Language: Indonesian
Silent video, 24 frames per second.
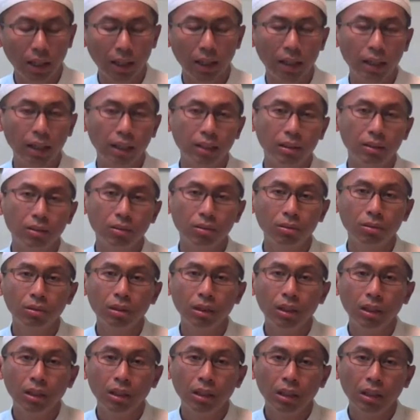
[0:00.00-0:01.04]
taala itu
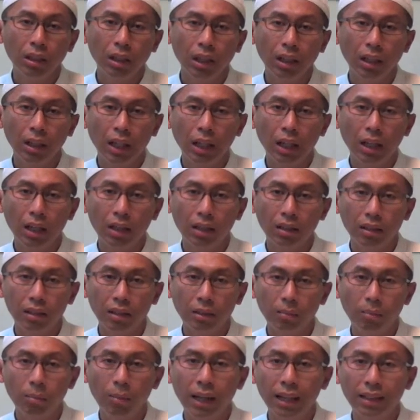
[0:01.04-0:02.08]
adalah
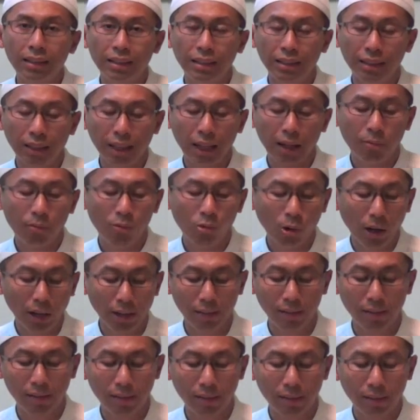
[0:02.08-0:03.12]
mati,
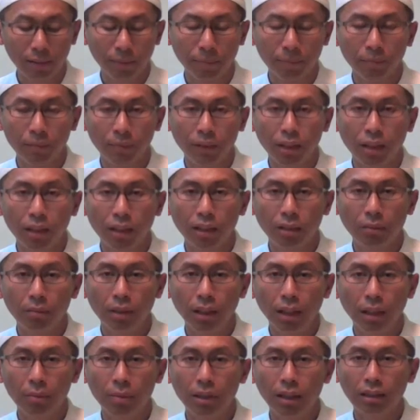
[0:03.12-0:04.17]
amwat.
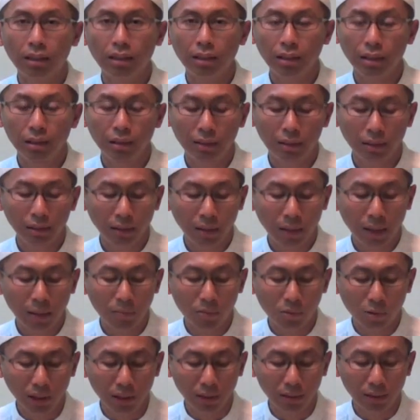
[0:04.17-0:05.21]
Maka bahasanya di sini
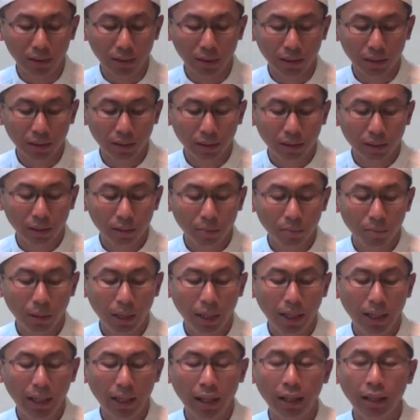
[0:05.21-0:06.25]
amwat ya.
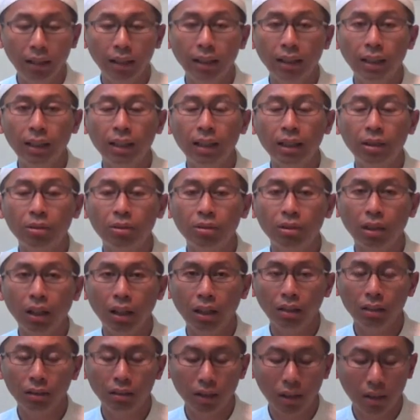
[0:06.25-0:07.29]
Bal ahyaun
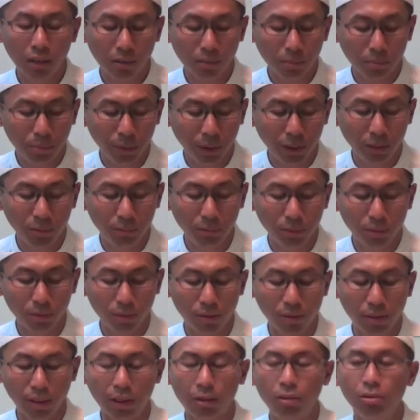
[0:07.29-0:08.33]
'inda rabbihim
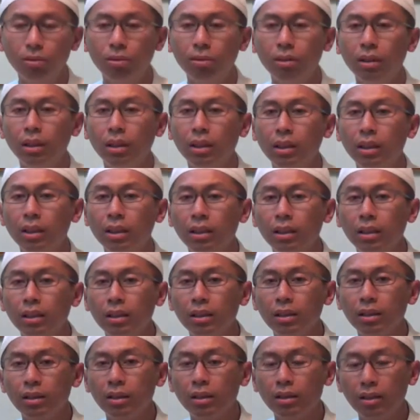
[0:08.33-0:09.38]
yurzaqun.
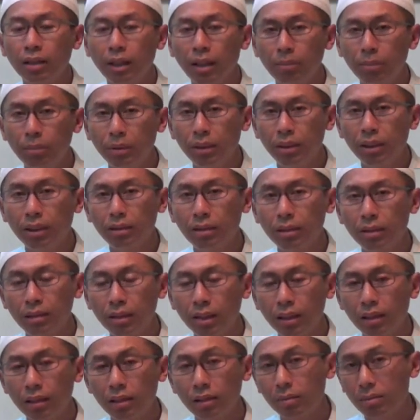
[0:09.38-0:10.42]
Tetapi yang
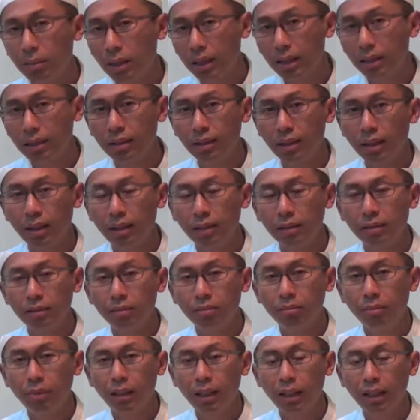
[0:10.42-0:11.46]
terjadi sebaliknya,
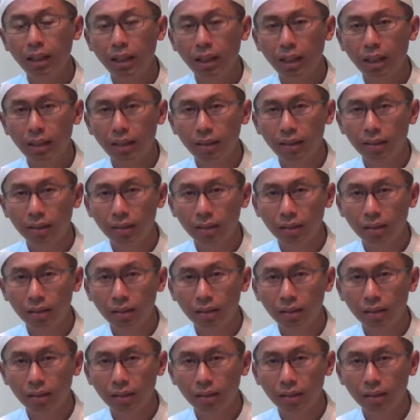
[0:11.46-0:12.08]
mereka